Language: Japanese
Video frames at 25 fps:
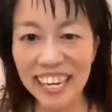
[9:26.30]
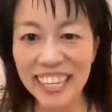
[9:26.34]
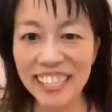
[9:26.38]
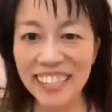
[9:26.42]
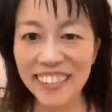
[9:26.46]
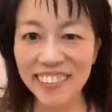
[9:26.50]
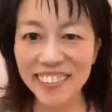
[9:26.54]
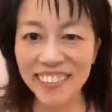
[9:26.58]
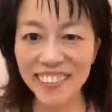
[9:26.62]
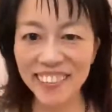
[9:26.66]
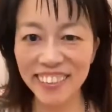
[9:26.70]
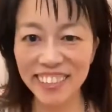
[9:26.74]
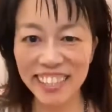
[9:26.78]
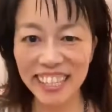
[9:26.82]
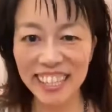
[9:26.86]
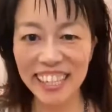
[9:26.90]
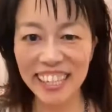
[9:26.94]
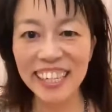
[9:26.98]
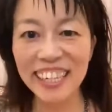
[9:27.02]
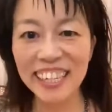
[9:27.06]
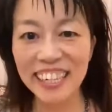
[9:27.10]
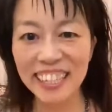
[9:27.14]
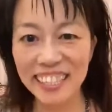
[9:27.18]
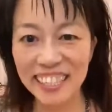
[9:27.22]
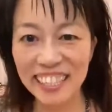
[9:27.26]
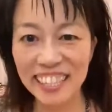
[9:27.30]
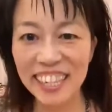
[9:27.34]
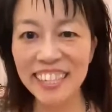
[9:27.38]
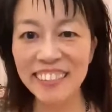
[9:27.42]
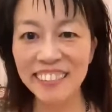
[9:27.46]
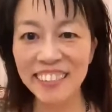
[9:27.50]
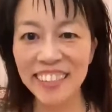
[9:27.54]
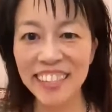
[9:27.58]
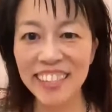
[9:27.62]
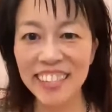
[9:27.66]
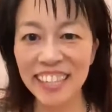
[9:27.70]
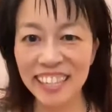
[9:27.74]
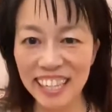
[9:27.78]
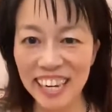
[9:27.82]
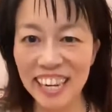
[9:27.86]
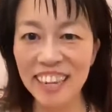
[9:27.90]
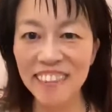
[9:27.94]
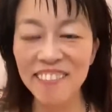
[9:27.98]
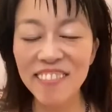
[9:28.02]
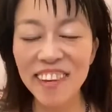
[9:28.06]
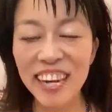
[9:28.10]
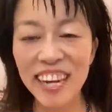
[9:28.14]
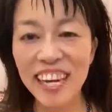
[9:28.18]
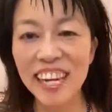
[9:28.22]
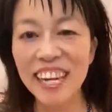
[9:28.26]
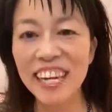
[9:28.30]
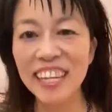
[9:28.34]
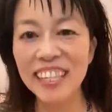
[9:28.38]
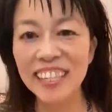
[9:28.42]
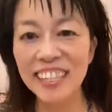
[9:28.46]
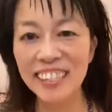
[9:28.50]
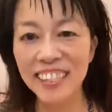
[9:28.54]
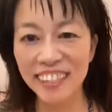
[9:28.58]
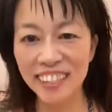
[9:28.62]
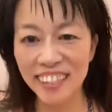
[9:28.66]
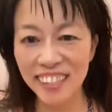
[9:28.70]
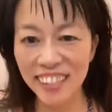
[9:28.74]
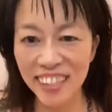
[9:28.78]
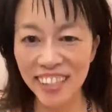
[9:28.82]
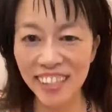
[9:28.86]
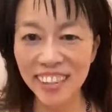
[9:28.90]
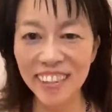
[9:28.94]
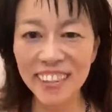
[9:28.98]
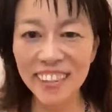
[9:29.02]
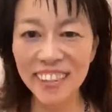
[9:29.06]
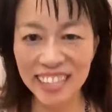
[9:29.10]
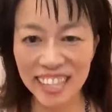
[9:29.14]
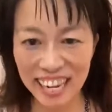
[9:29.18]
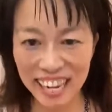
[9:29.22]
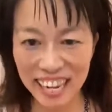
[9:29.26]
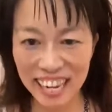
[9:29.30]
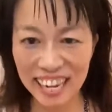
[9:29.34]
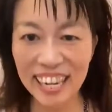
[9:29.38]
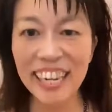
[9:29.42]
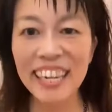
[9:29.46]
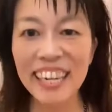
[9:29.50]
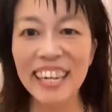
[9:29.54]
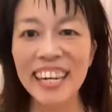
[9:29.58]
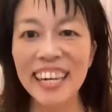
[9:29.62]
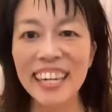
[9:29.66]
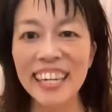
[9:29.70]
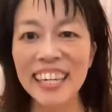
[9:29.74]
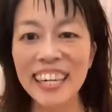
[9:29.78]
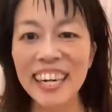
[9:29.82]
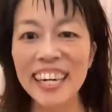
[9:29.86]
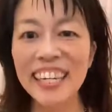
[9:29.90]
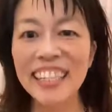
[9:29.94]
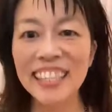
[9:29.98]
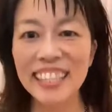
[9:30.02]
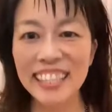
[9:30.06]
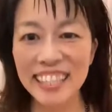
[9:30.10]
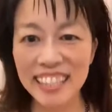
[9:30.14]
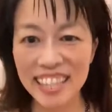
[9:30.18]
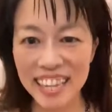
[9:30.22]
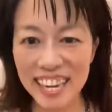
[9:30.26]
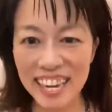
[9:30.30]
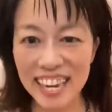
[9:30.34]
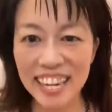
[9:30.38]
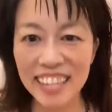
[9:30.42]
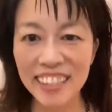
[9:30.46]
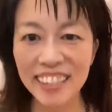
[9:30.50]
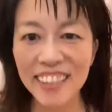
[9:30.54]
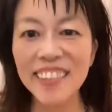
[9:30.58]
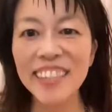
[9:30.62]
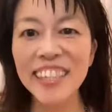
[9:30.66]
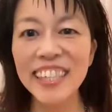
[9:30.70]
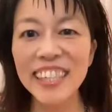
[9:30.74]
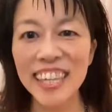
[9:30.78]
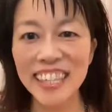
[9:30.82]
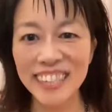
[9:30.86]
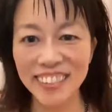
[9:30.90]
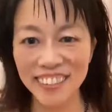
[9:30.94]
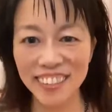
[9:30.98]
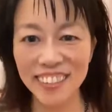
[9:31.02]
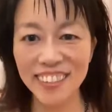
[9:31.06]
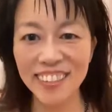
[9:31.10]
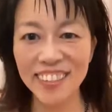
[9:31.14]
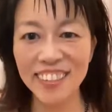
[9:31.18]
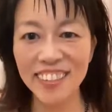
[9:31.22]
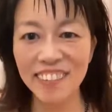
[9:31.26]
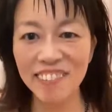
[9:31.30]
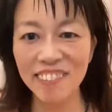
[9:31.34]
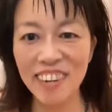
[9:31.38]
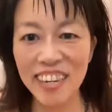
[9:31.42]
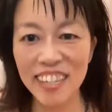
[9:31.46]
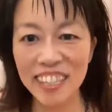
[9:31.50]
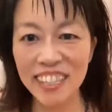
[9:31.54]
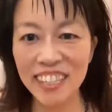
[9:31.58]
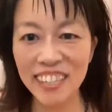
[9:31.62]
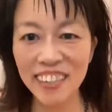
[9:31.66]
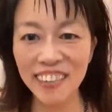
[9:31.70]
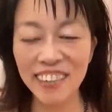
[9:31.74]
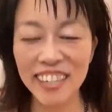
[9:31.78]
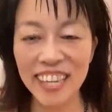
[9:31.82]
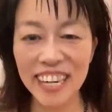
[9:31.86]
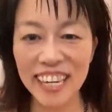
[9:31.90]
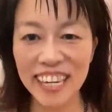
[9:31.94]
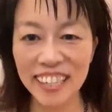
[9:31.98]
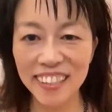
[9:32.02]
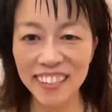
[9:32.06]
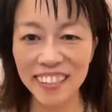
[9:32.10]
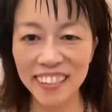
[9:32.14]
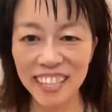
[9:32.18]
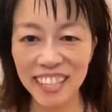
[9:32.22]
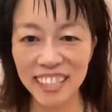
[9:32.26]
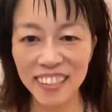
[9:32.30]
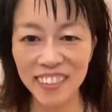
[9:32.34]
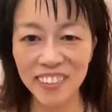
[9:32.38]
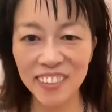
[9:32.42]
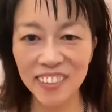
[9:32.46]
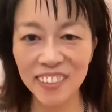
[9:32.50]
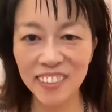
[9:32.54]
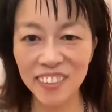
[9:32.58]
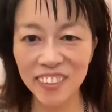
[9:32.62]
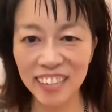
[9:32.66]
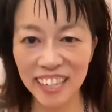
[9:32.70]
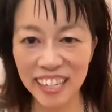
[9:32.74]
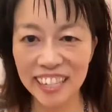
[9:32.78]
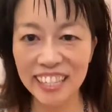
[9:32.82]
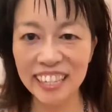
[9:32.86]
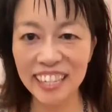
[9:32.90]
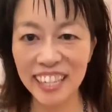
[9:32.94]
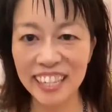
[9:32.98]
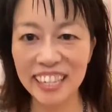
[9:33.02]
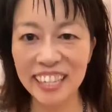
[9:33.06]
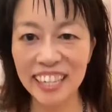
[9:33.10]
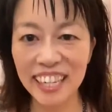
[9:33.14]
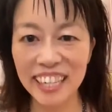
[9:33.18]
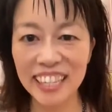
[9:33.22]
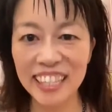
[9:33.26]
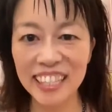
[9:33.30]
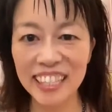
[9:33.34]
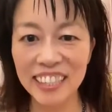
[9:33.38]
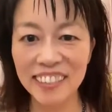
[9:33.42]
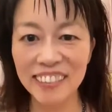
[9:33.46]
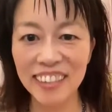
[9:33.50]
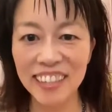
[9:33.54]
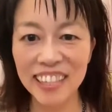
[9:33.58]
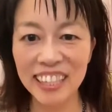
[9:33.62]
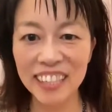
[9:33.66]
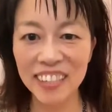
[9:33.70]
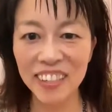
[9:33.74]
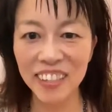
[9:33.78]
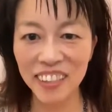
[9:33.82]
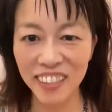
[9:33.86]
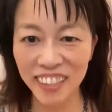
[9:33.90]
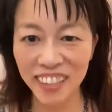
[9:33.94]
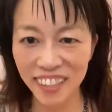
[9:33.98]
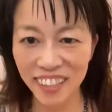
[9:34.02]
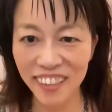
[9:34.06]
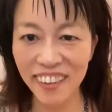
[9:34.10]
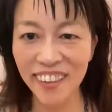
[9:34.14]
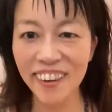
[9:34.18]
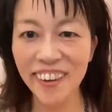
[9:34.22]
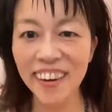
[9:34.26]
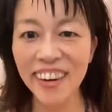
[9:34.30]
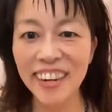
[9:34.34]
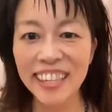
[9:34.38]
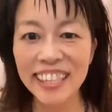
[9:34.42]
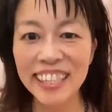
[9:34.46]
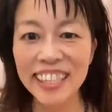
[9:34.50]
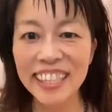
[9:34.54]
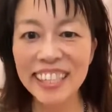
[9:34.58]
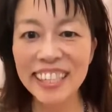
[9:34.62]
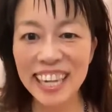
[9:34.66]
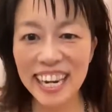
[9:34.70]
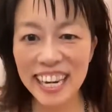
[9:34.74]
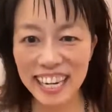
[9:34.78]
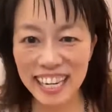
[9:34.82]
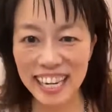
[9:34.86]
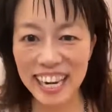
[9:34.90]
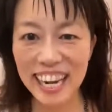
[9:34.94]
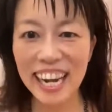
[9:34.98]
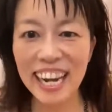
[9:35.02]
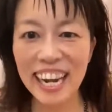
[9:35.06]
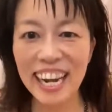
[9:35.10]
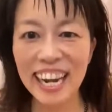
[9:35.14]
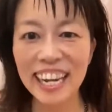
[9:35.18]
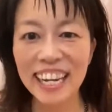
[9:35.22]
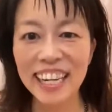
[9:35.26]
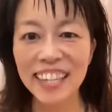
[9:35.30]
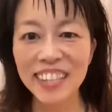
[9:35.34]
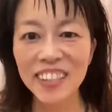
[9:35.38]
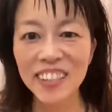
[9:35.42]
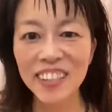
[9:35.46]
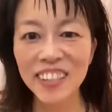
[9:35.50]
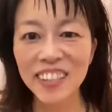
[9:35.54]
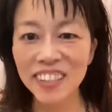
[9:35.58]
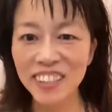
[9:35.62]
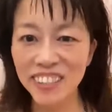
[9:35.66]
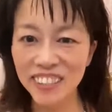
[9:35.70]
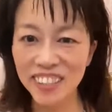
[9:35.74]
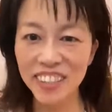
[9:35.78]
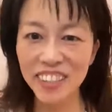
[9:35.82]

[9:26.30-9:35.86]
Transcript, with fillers: 変なことになりましたね。はい、まあそのような感じでとにかく、まあ、石を投げるなということが言いたいんだ私はっていうことを言いながら、鶴